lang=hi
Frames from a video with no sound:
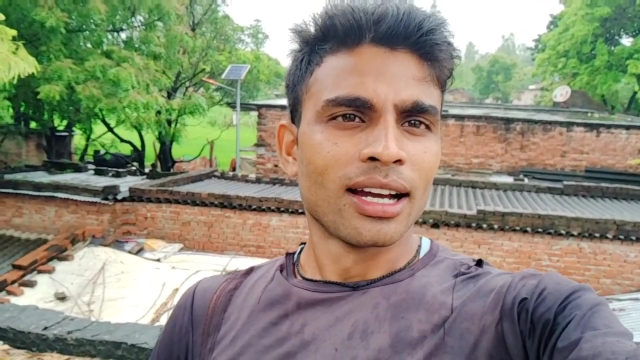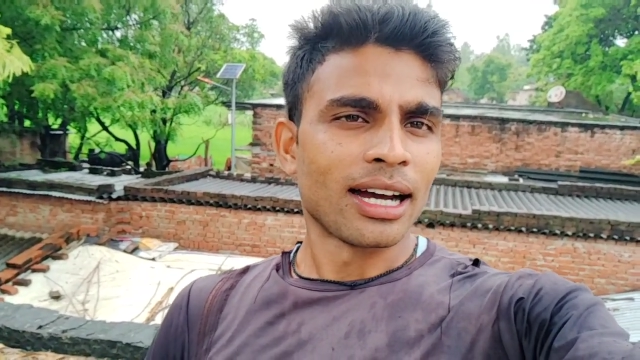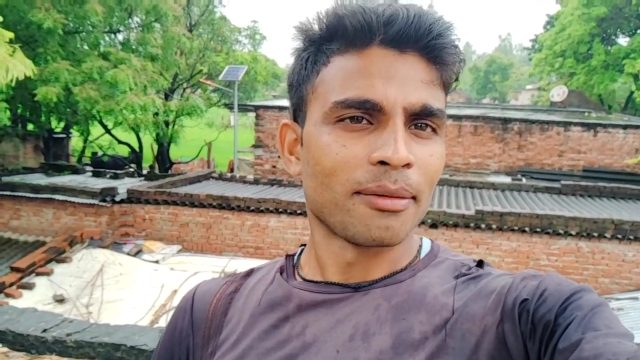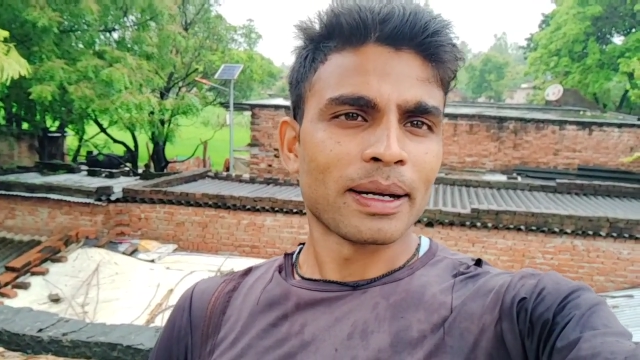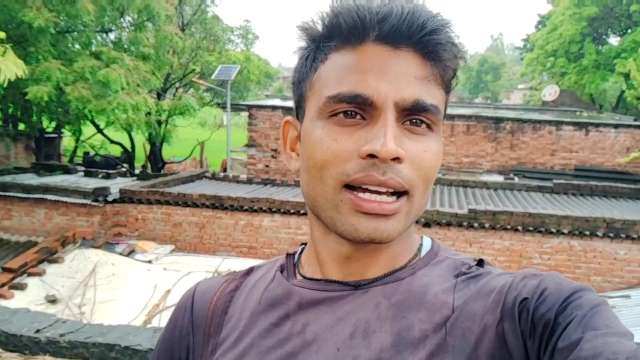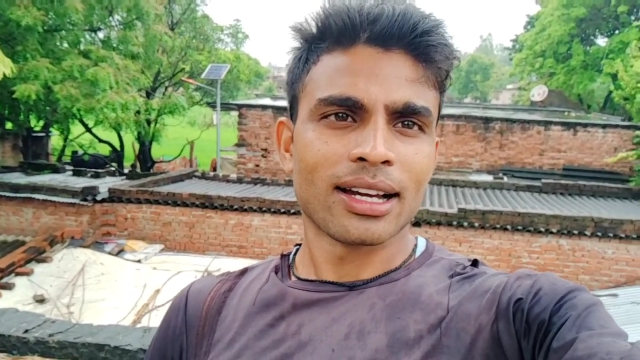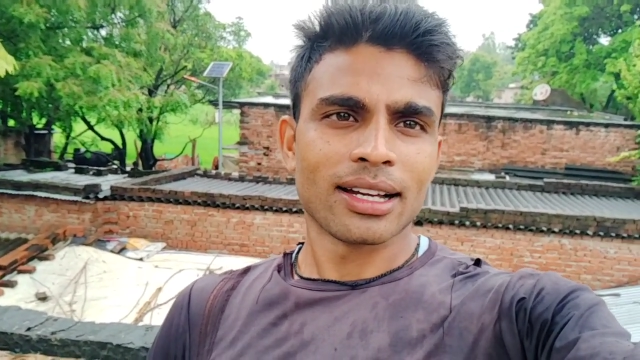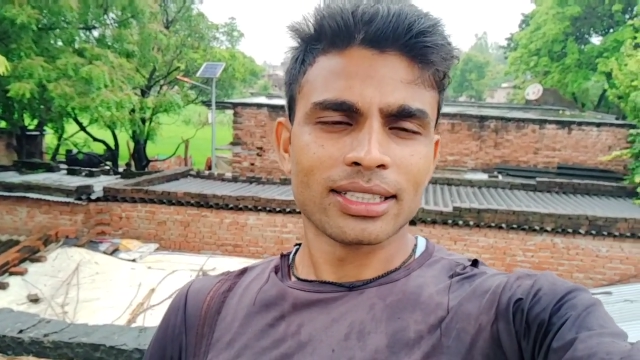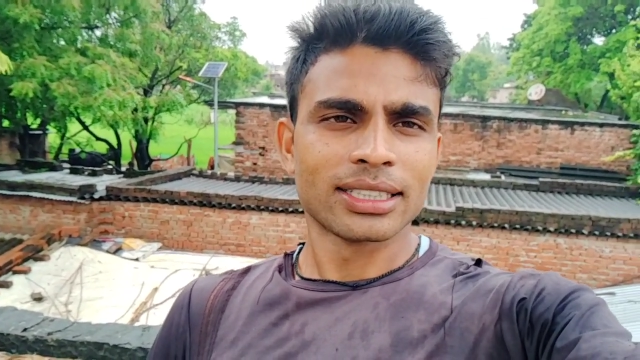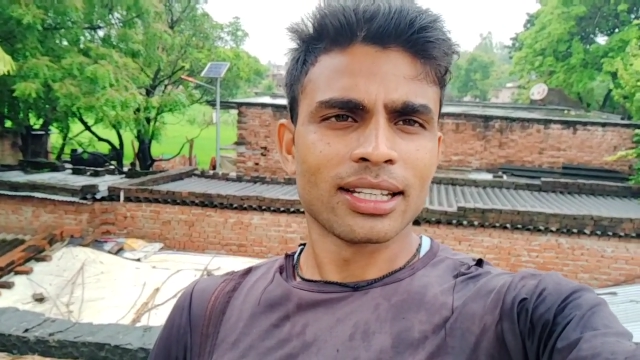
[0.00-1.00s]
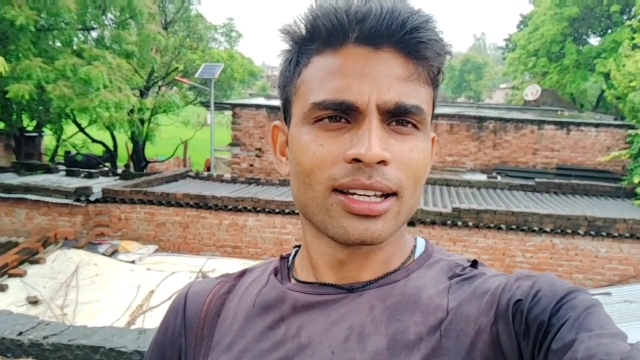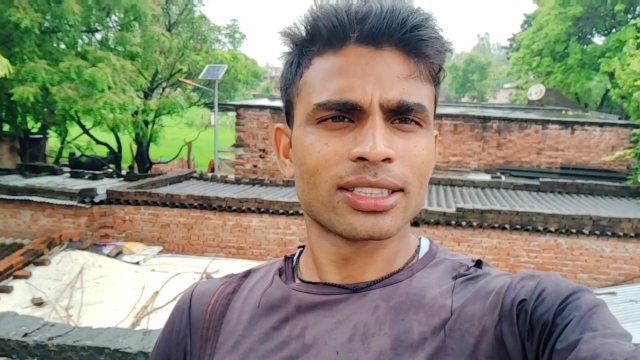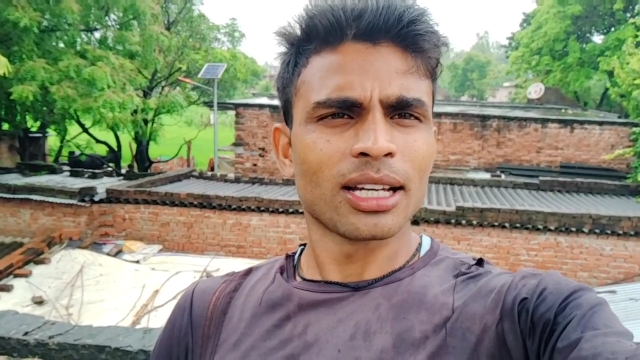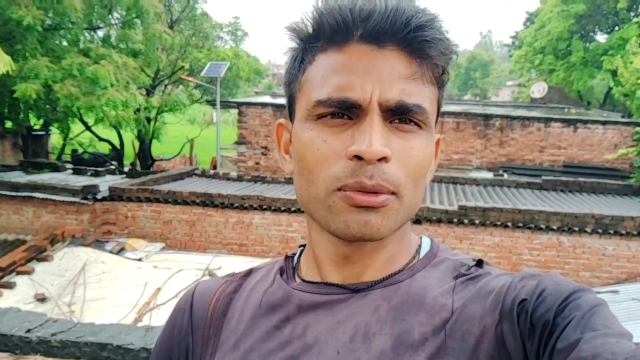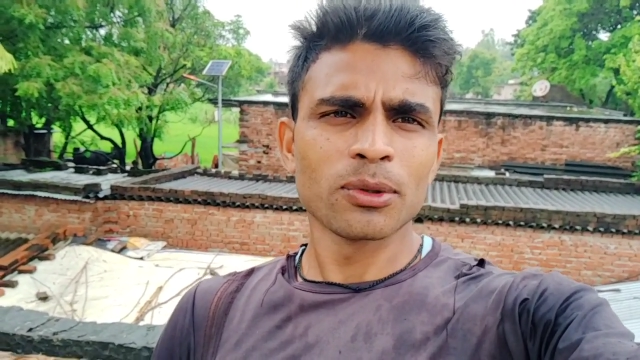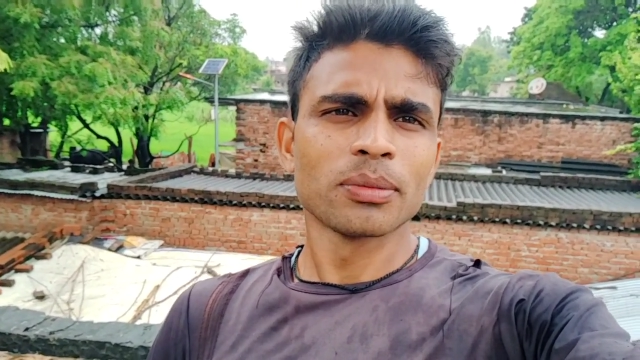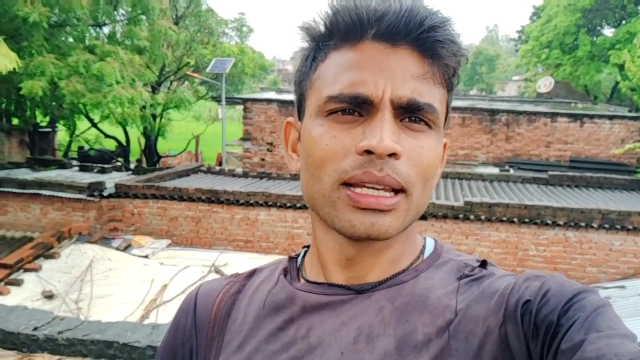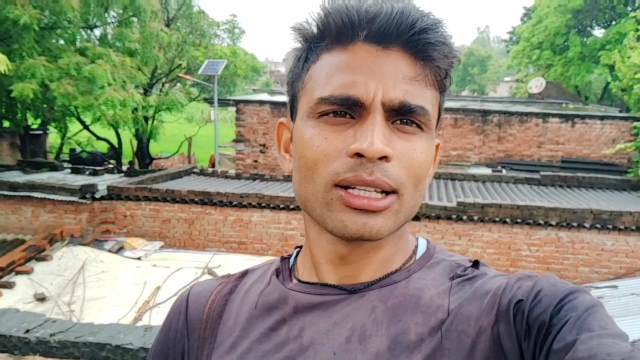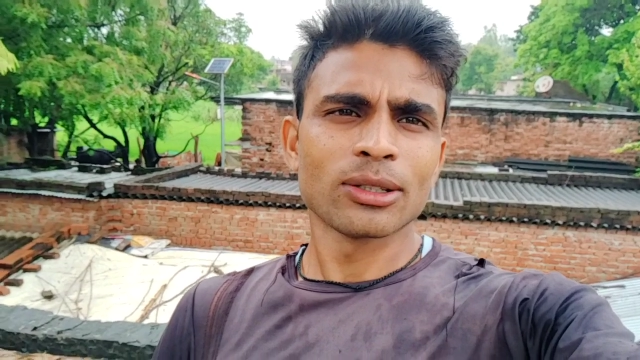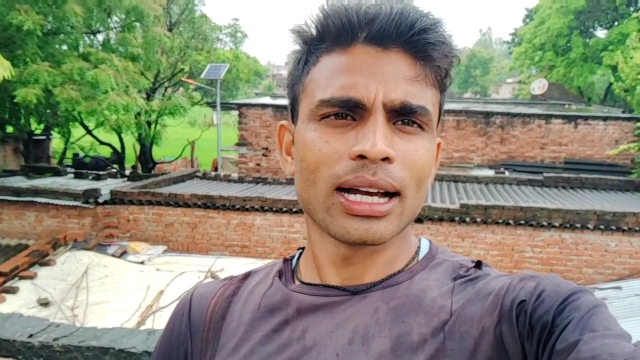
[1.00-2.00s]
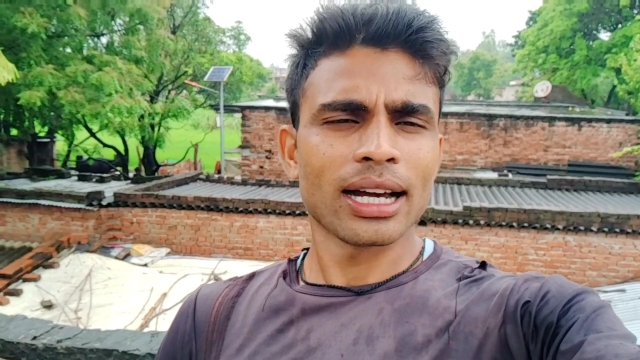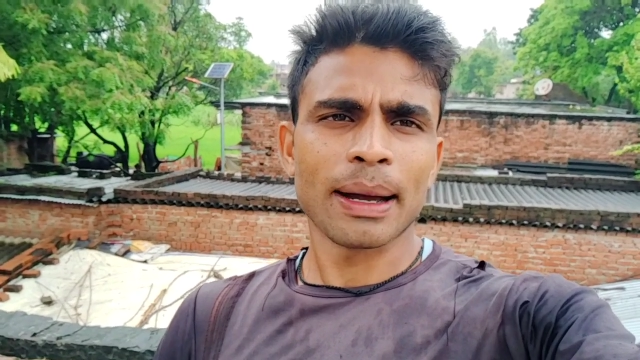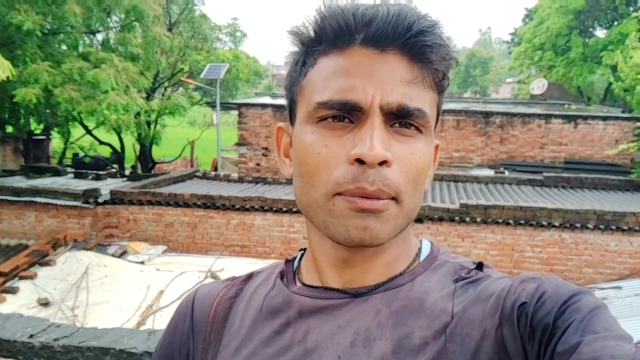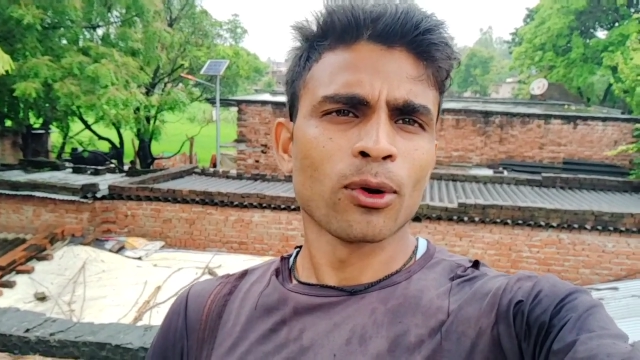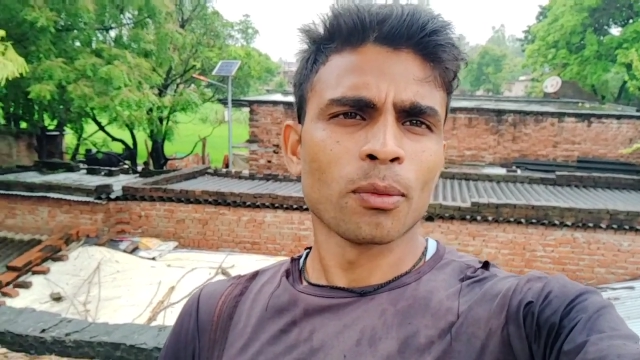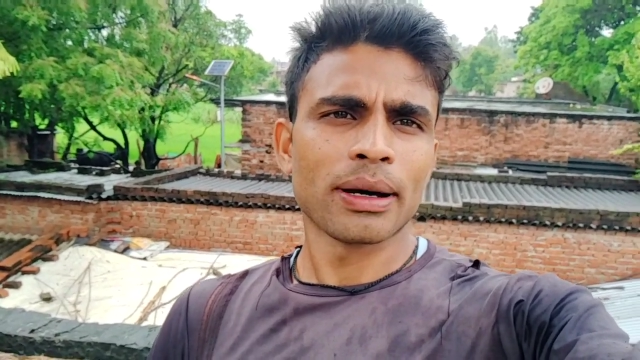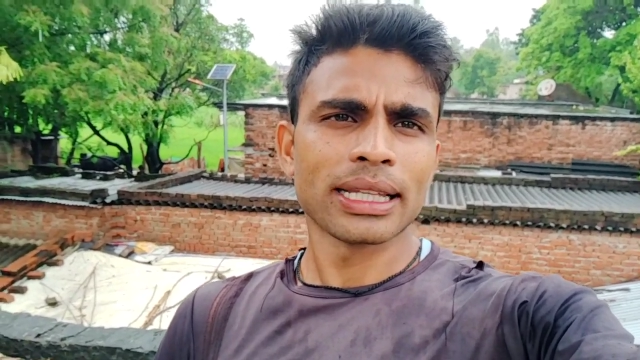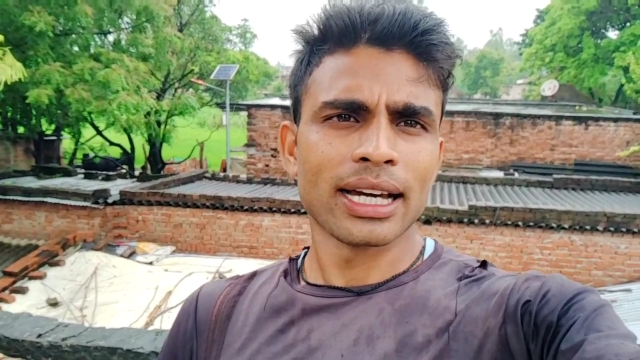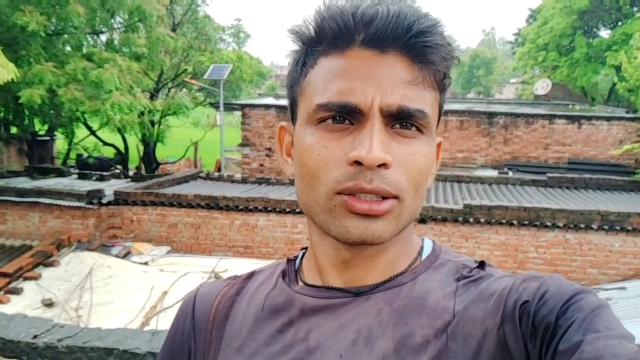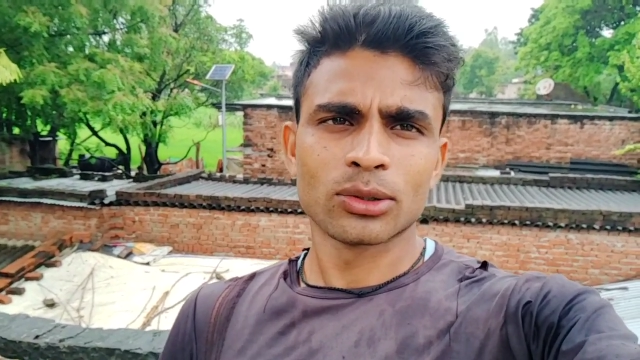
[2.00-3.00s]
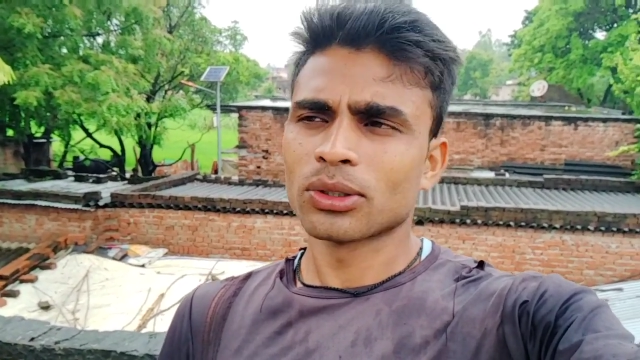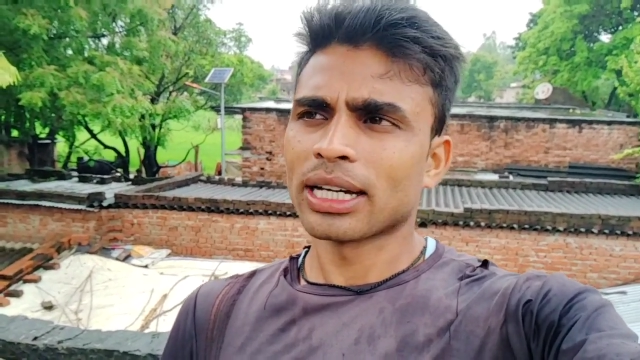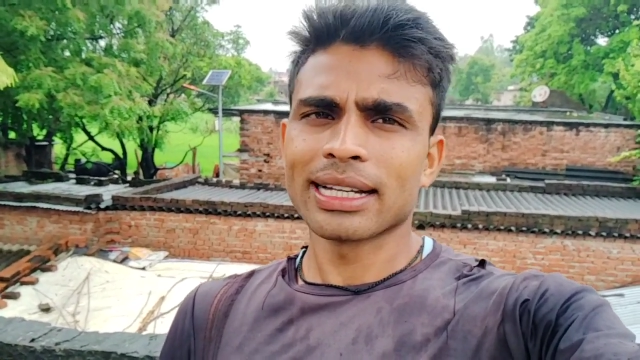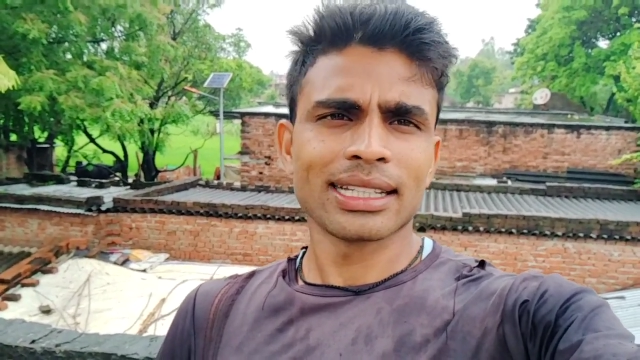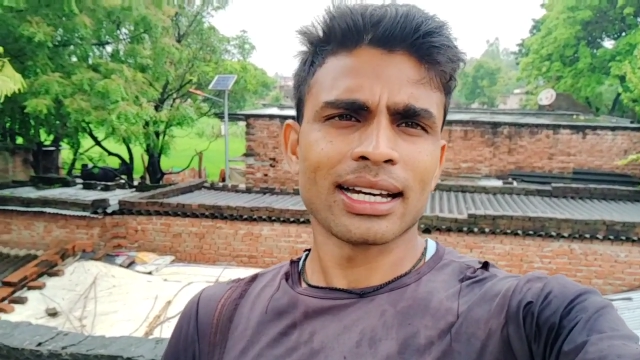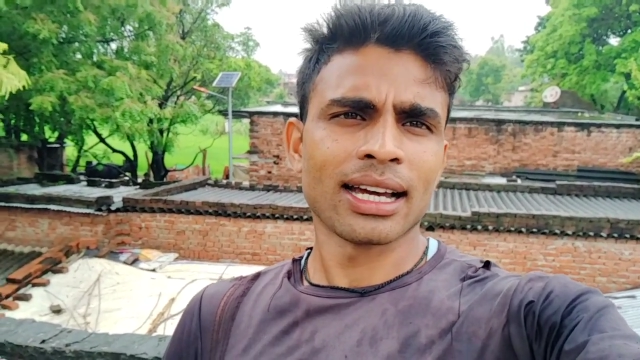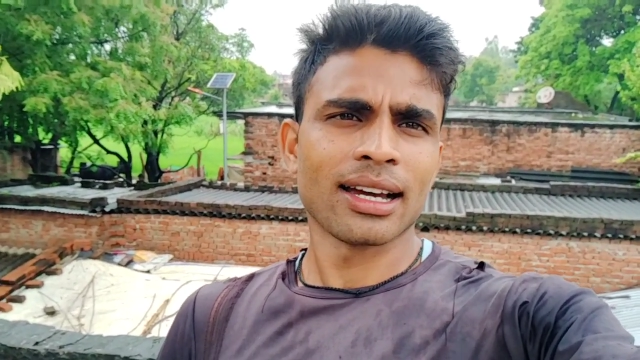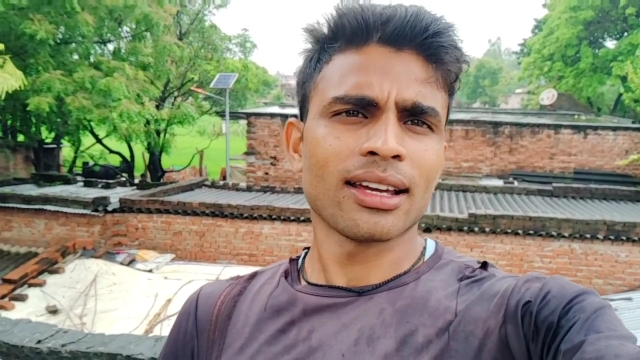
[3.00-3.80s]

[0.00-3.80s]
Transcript: अपना जैसे सब कुछ मिला जुला कर आप लोगों को पता है जूता चना